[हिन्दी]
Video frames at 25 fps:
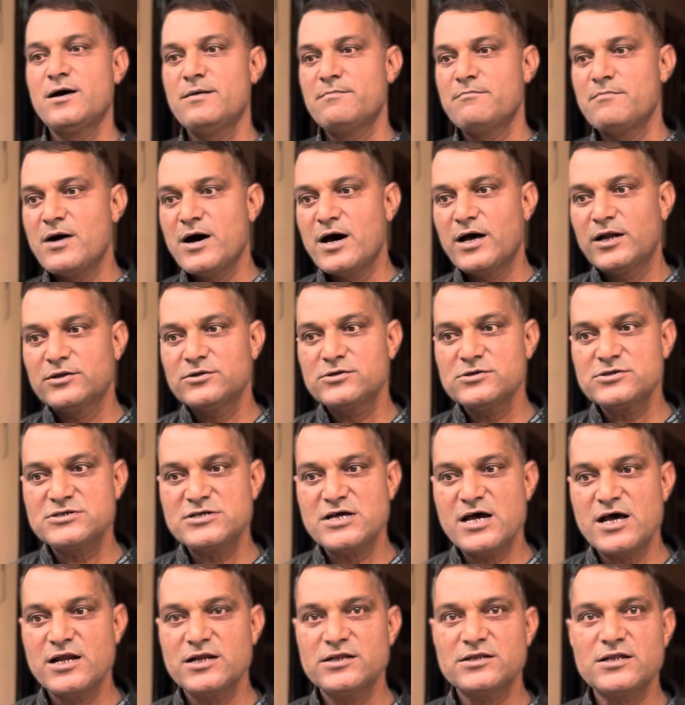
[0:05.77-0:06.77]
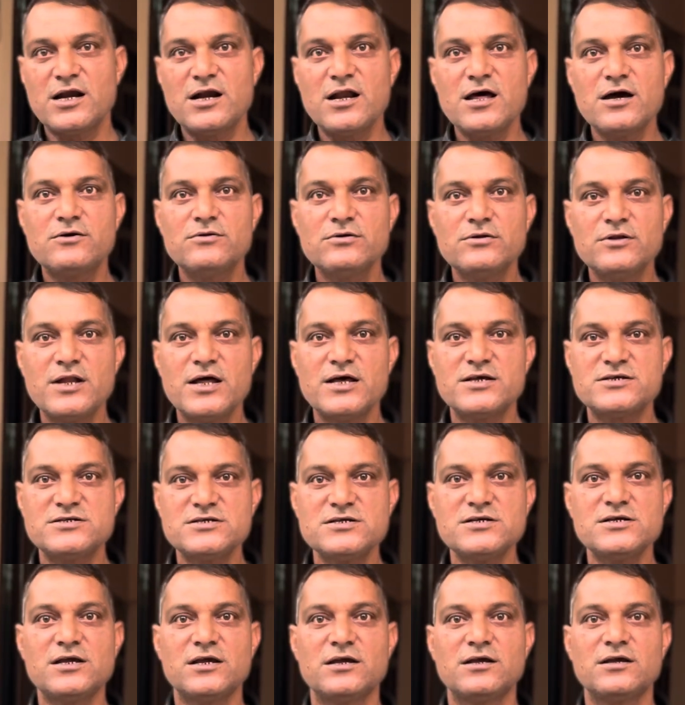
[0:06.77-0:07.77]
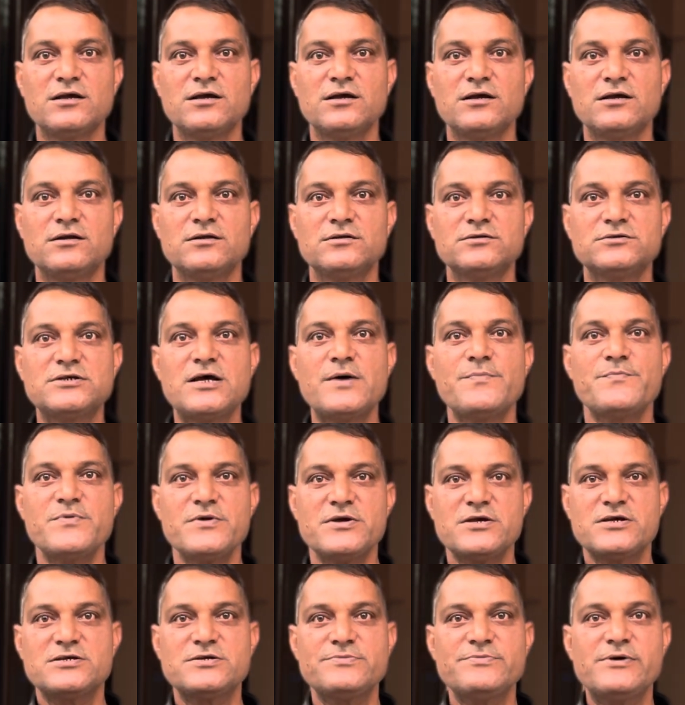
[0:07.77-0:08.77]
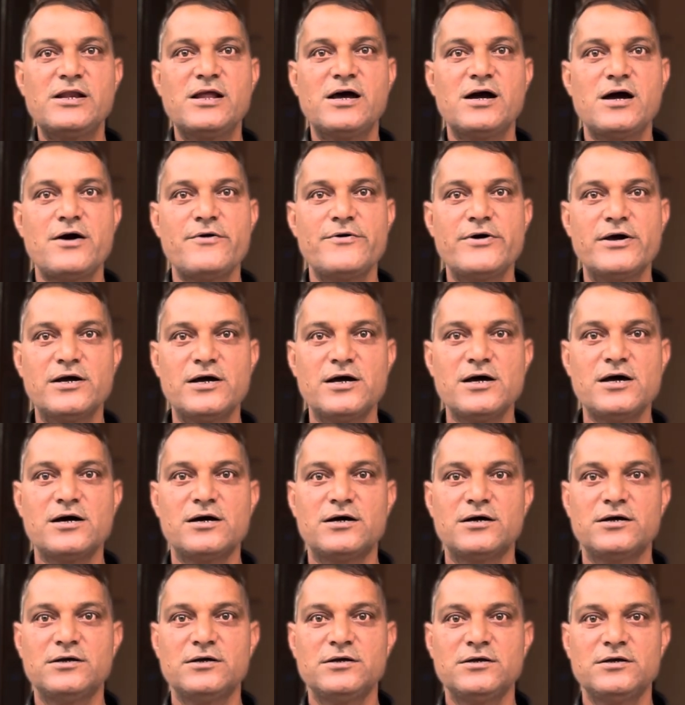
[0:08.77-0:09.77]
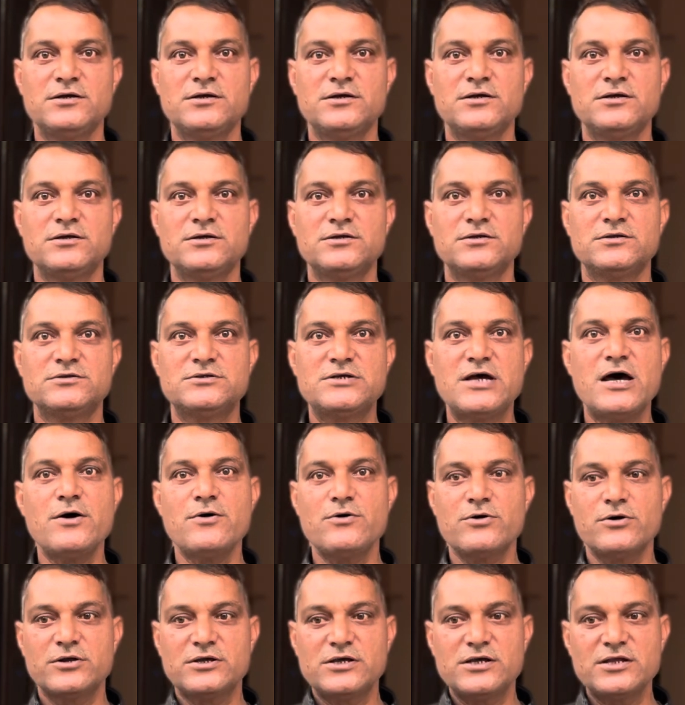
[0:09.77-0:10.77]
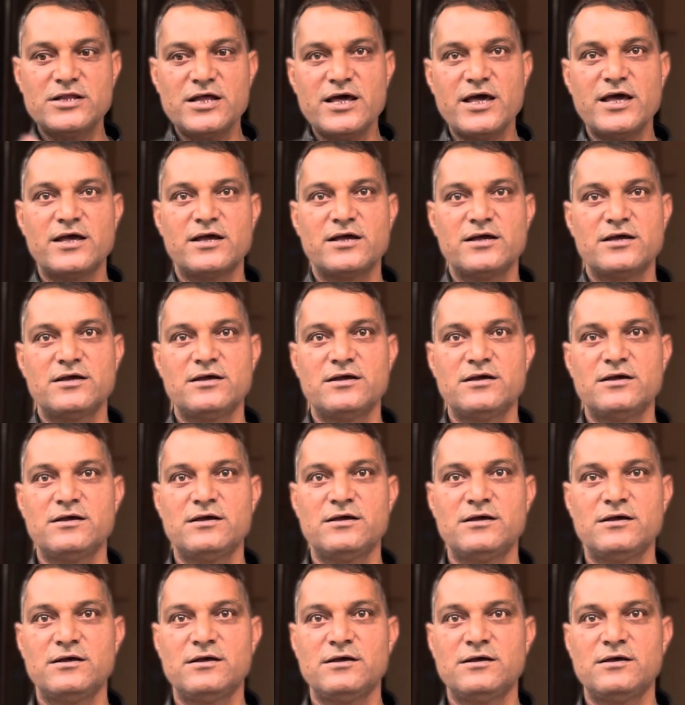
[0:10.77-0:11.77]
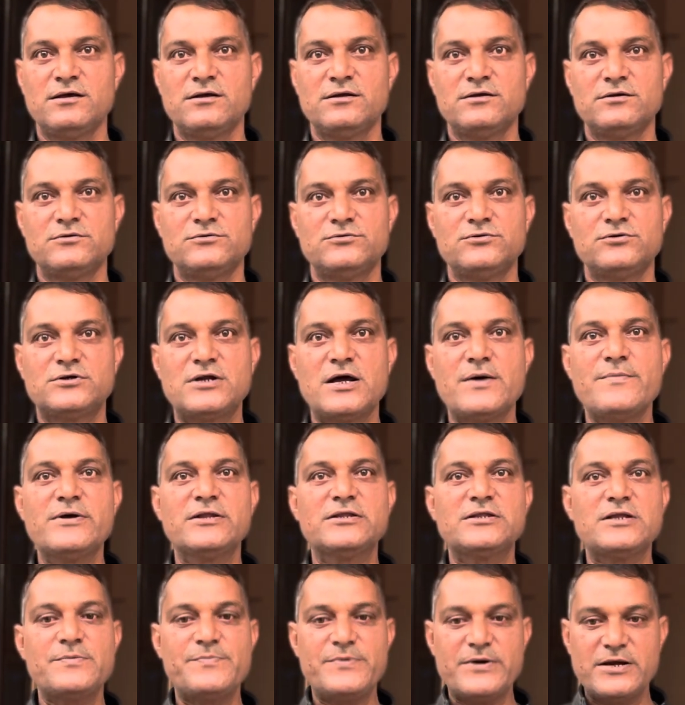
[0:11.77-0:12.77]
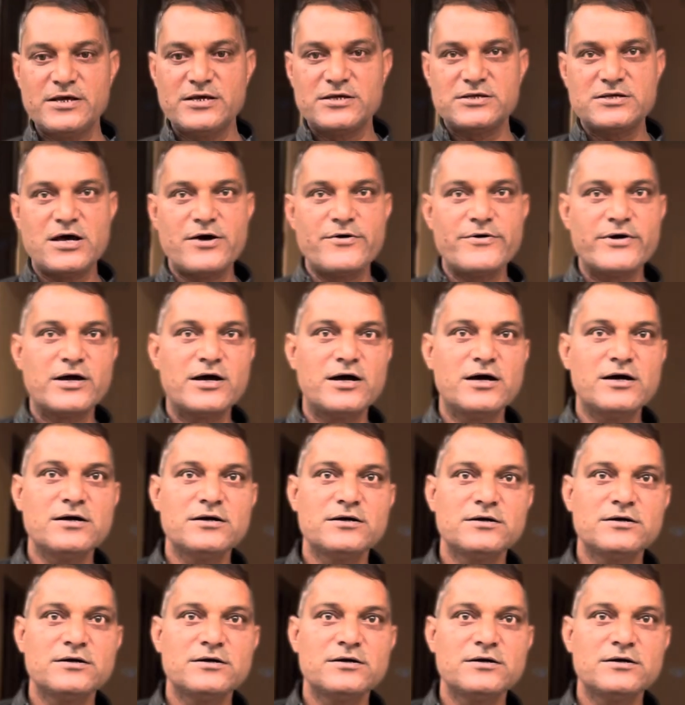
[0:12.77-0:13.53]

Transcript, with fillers: मार तो सारे ताला खुला सी जब भी किस्में लगा हुएगा जाओ और किता जूठा मंत्र पढ़ के जावेगा